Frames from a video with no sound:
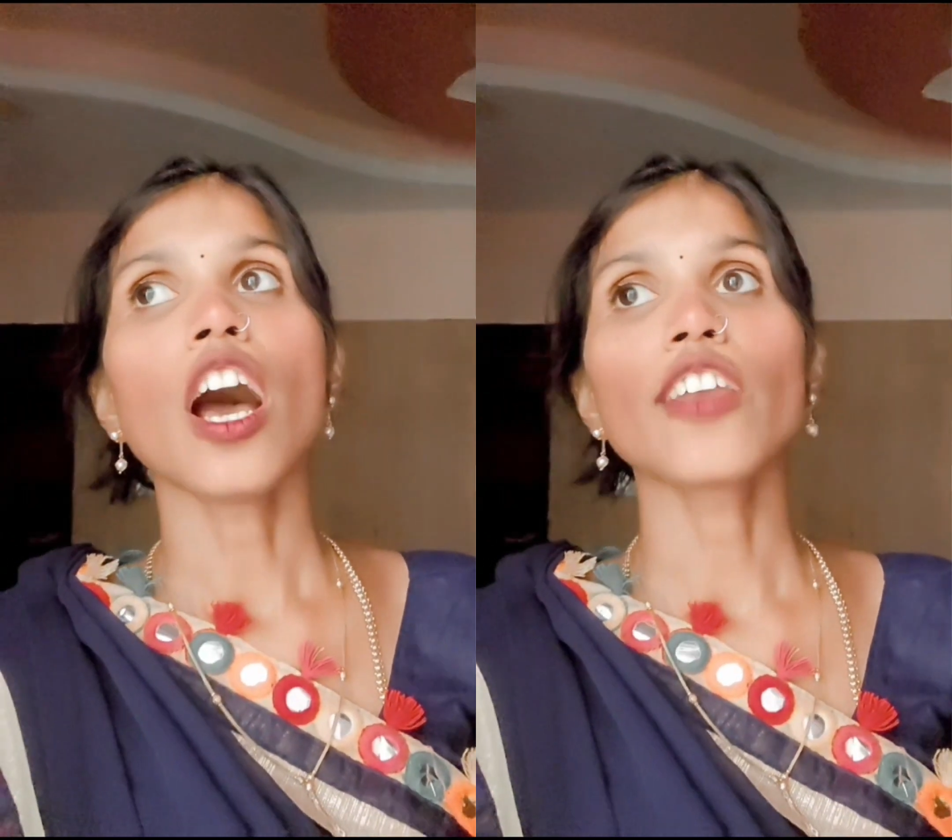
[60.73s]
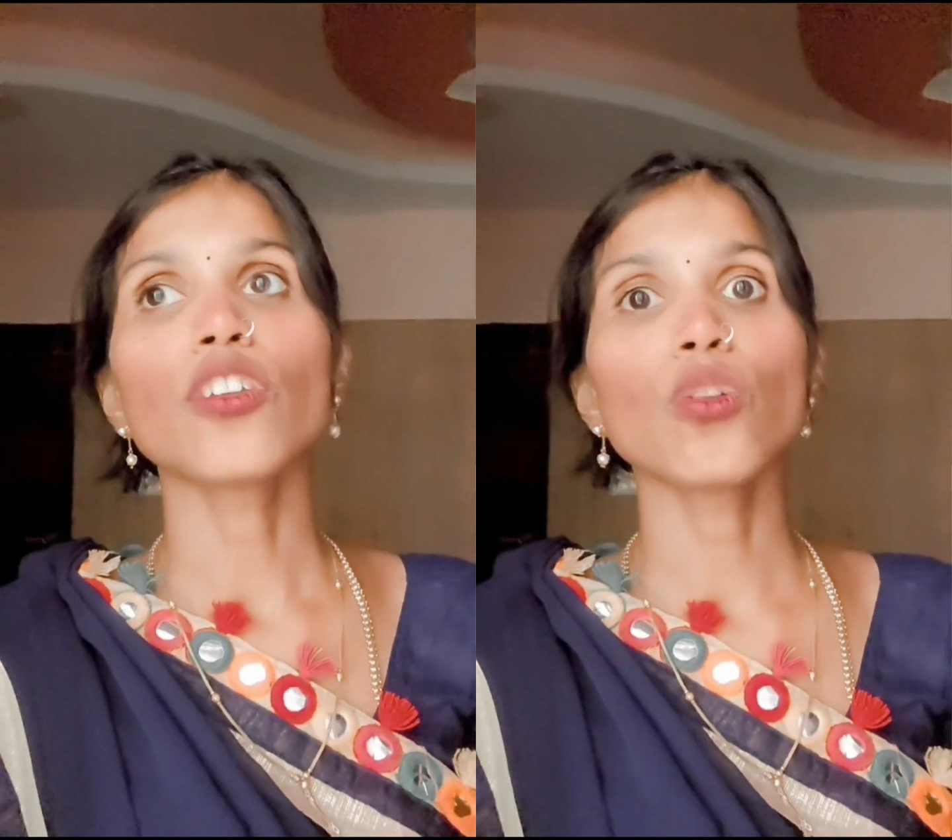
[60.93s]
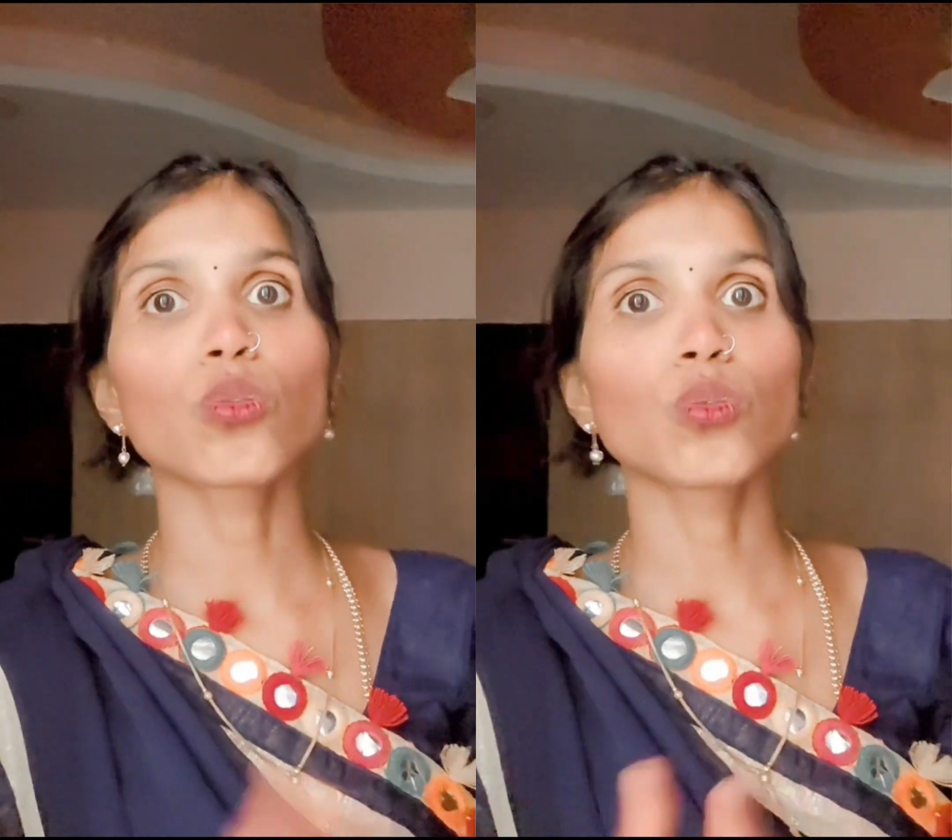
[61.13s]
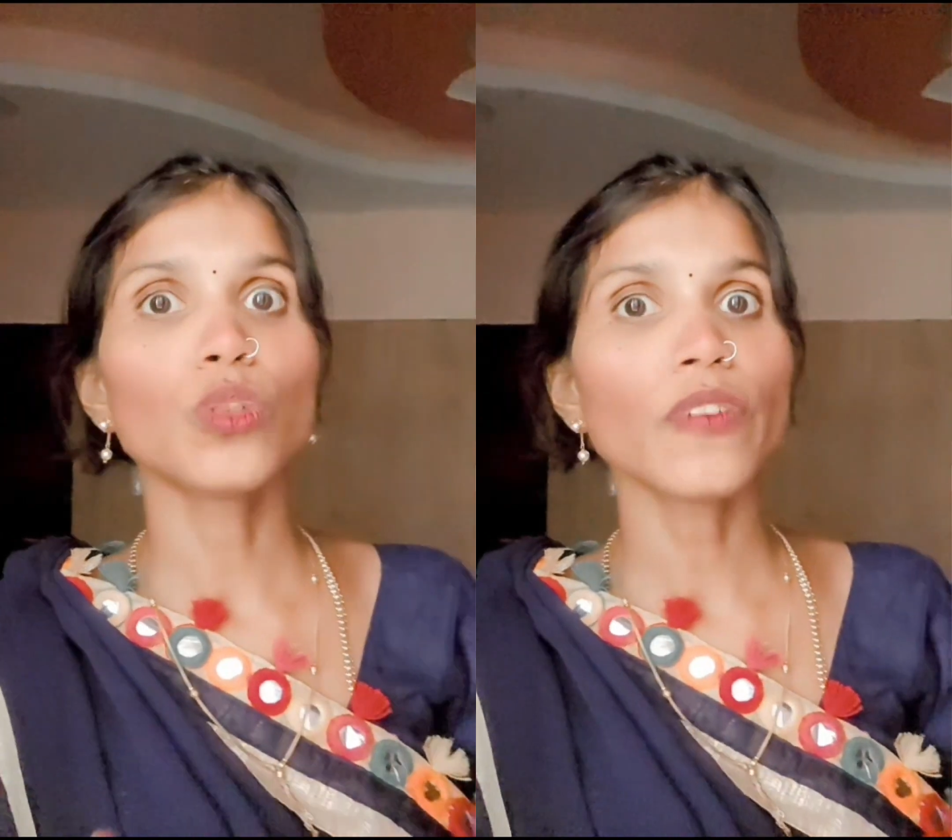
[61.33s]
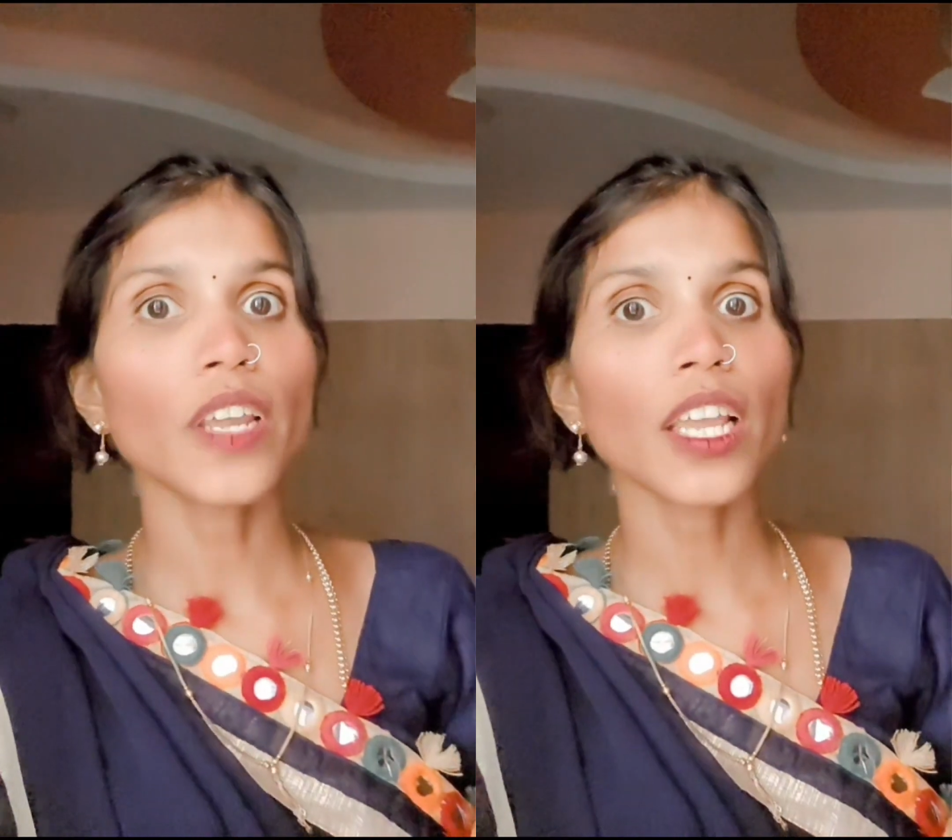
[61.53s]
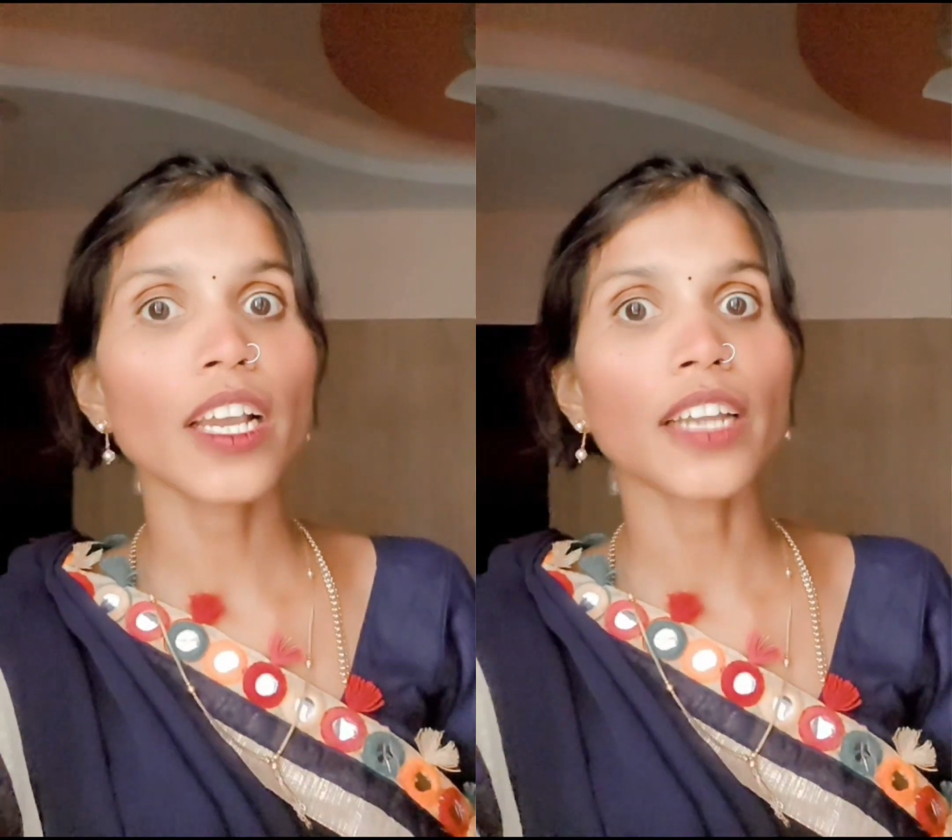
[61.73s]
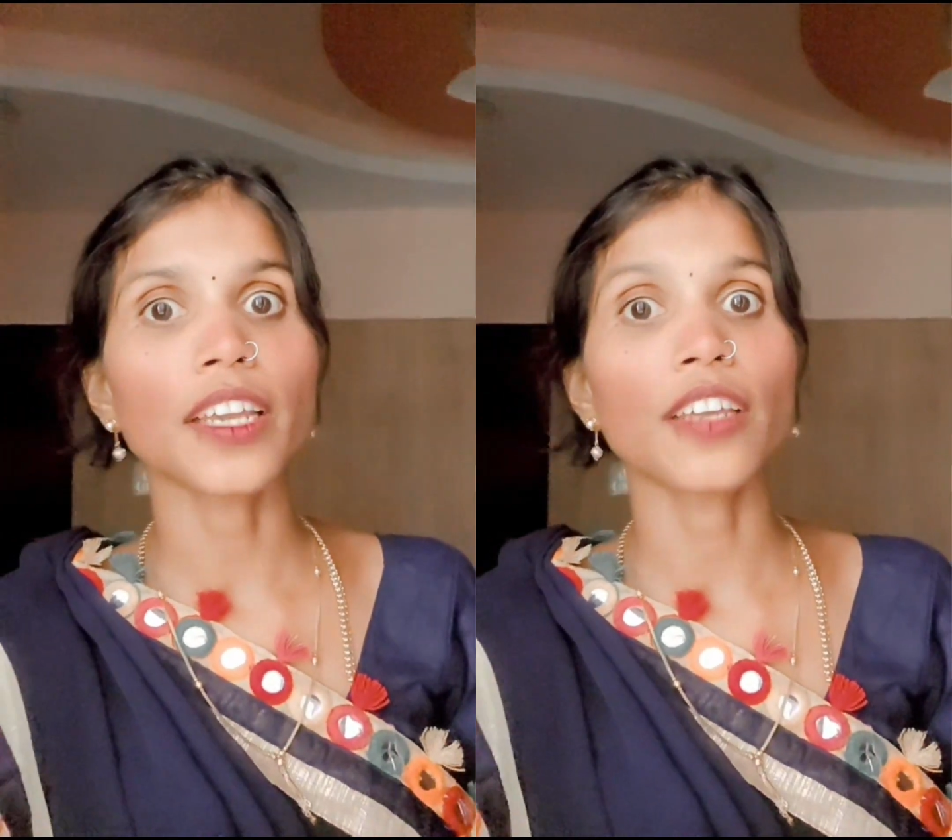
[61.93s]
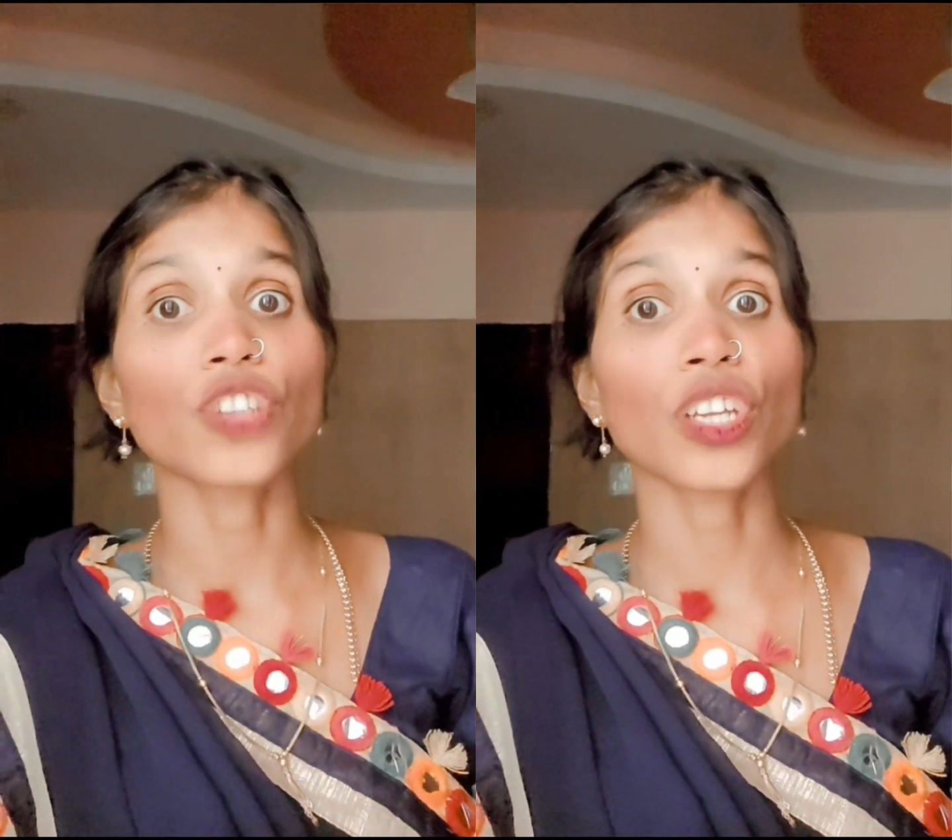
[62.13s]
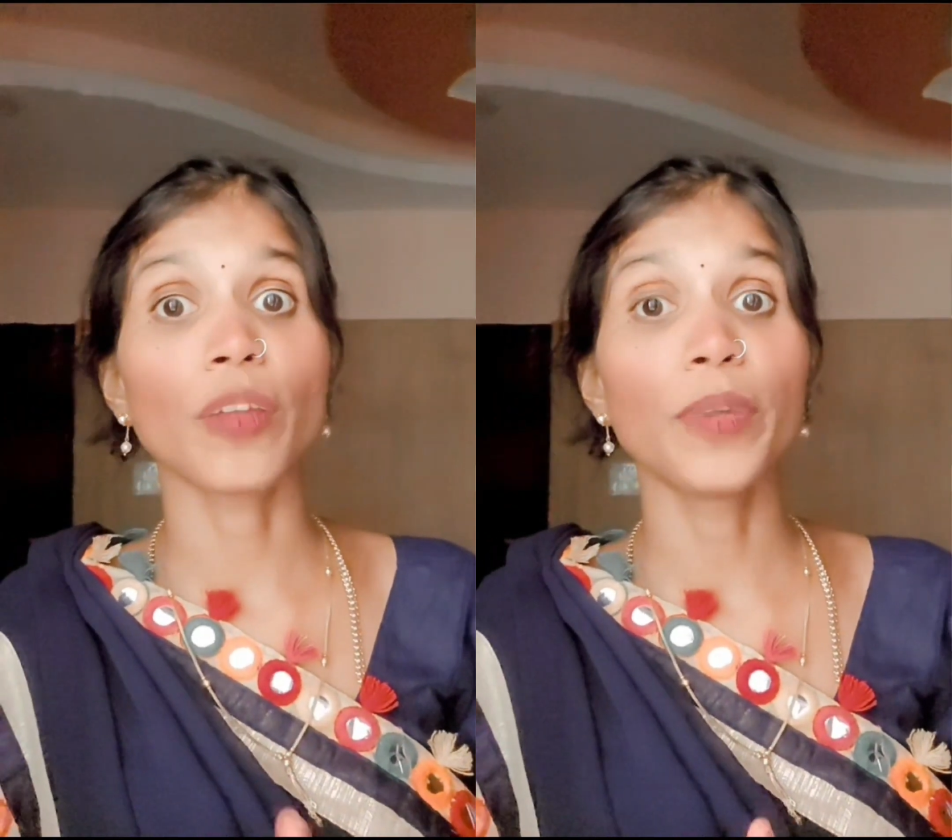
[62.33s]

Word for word: ஐயோ சுண்டு கட்டாயிருச்சா